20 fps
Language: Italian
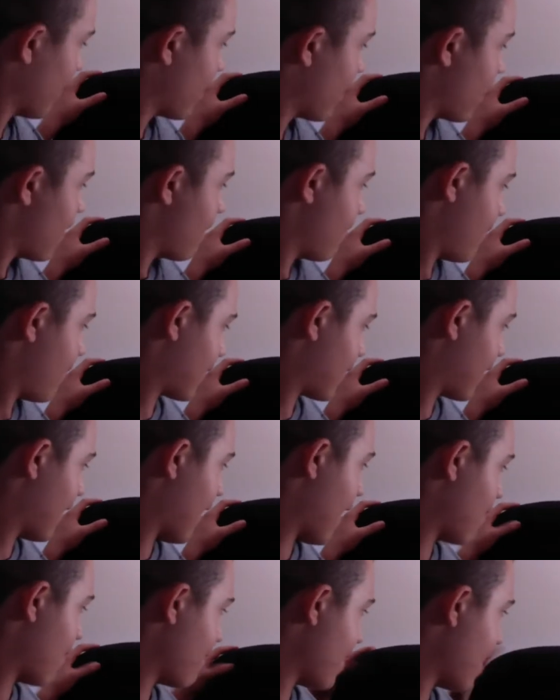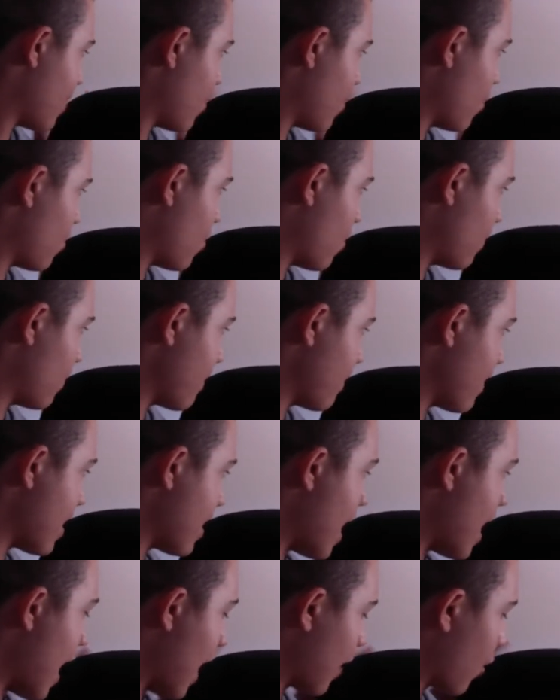Perché almeno non mi viene
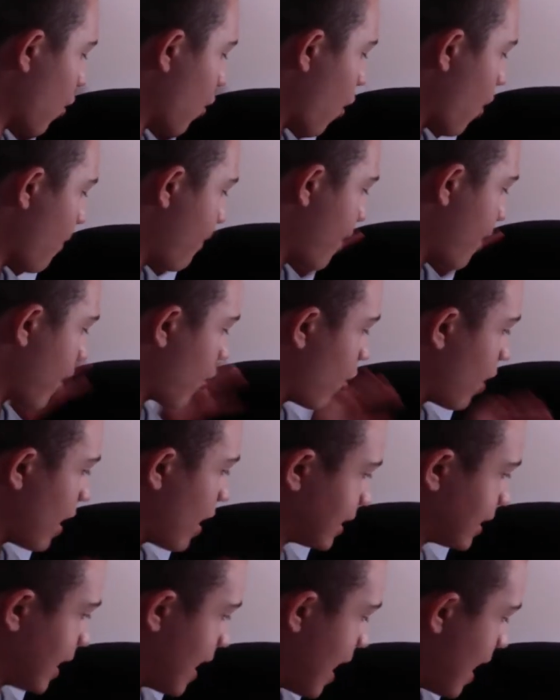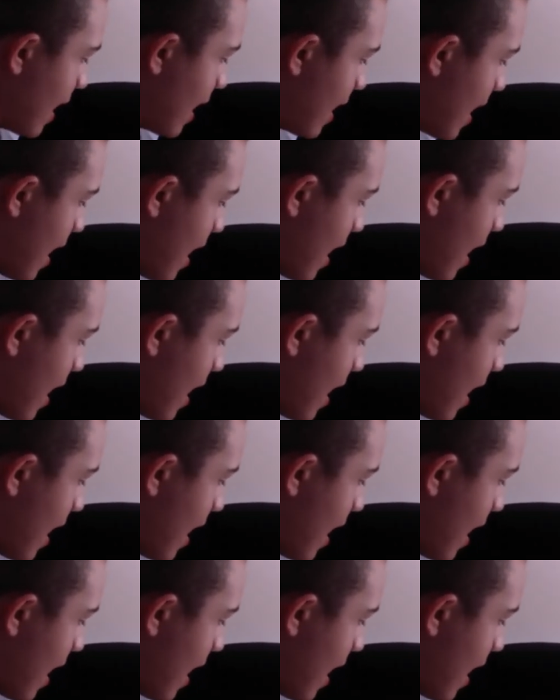la gobba con la schiena